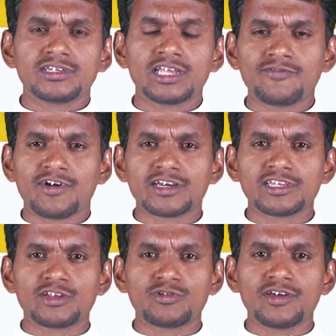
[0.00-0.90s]

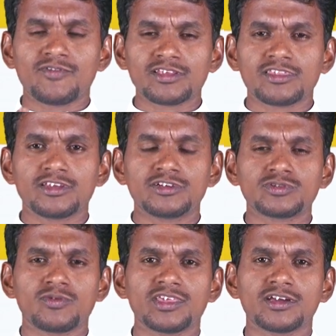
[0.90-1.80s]
இறைவாக்கினருடைய வார்த்தை என்று
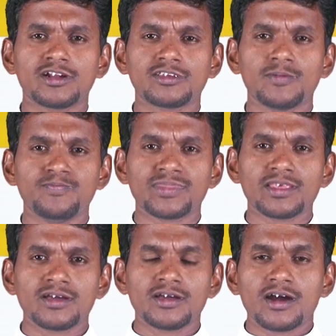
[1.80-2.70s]
சொல்வதை காட்டிலும்
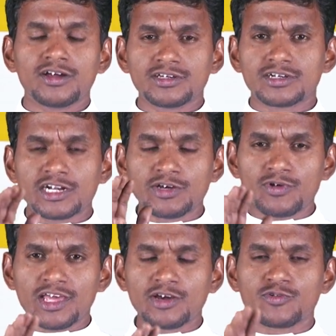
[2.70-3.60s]
அது
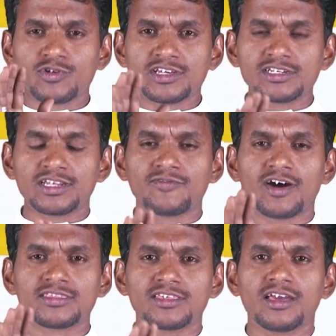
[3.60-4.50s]
கடவுளே கூறுகின்ற
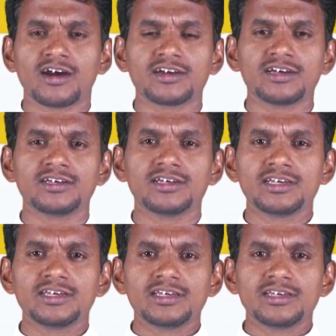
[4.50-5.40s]
வார்த்தையாக
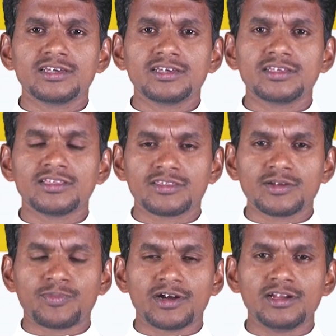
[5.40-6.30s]
இந்த
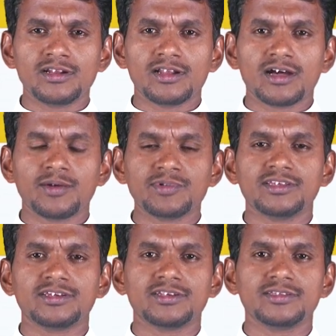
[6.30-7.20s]
திருப்பாடல்
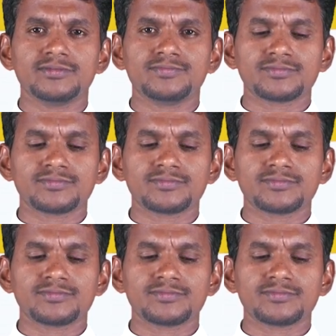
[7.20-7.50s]
அமைந்திருக்கிறது